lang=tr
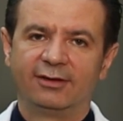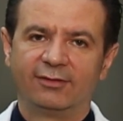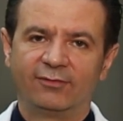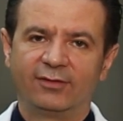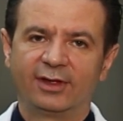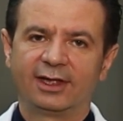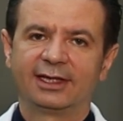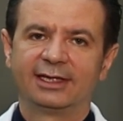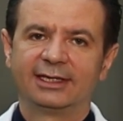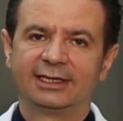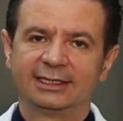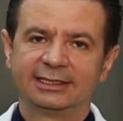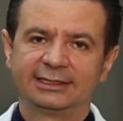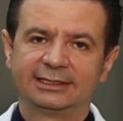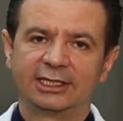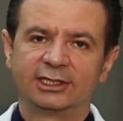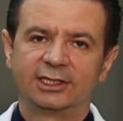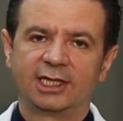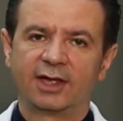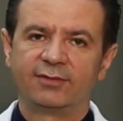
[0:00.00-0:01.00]
ve
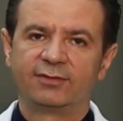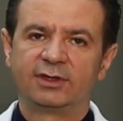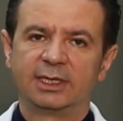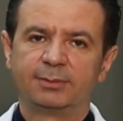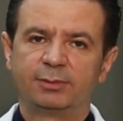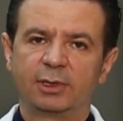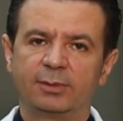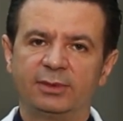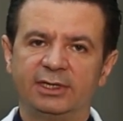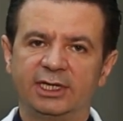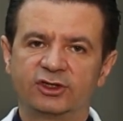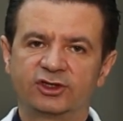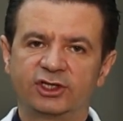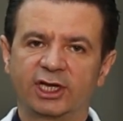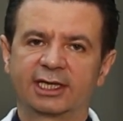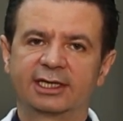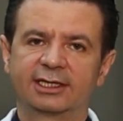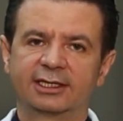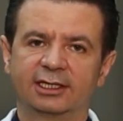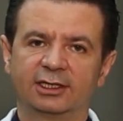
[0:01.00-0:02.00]
tedavi
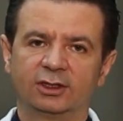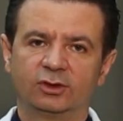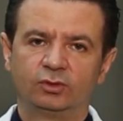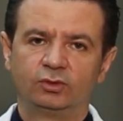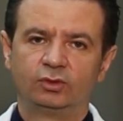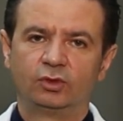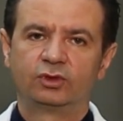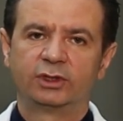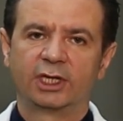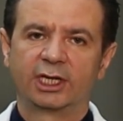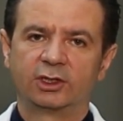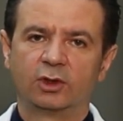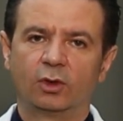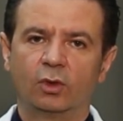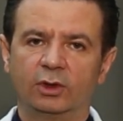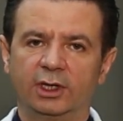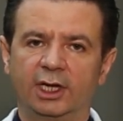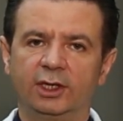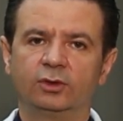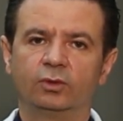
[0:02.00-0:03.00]
yapabilecek düzeyde
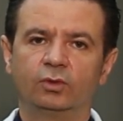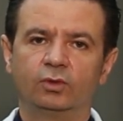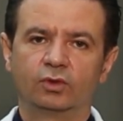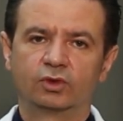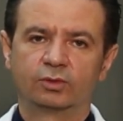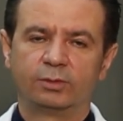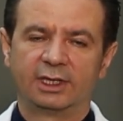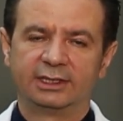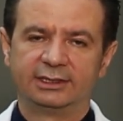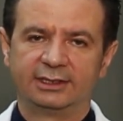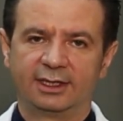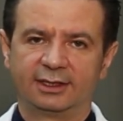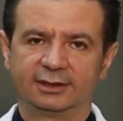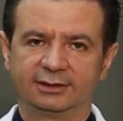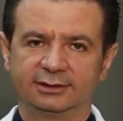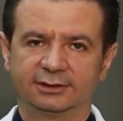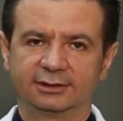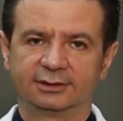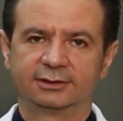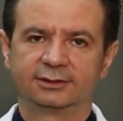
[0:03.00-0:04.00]
olan
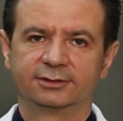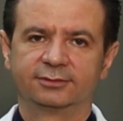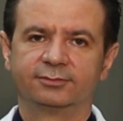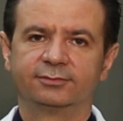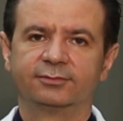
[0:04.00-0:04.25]
uzmanlardır.